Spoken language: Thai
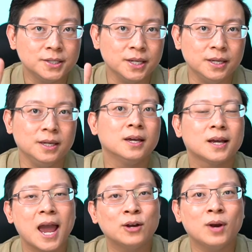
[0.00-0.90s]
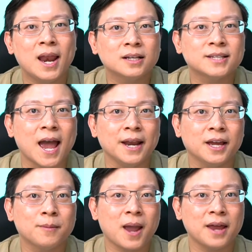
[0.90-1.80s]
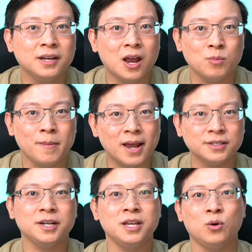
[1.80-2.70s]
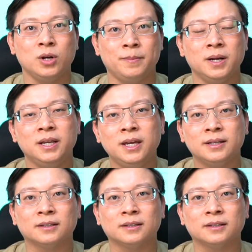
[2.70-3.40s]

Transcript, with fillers: สี่. การดูแลรักษานะครับการที่เรามีบ้านชั้นเดียวเนี่ยพื้นที่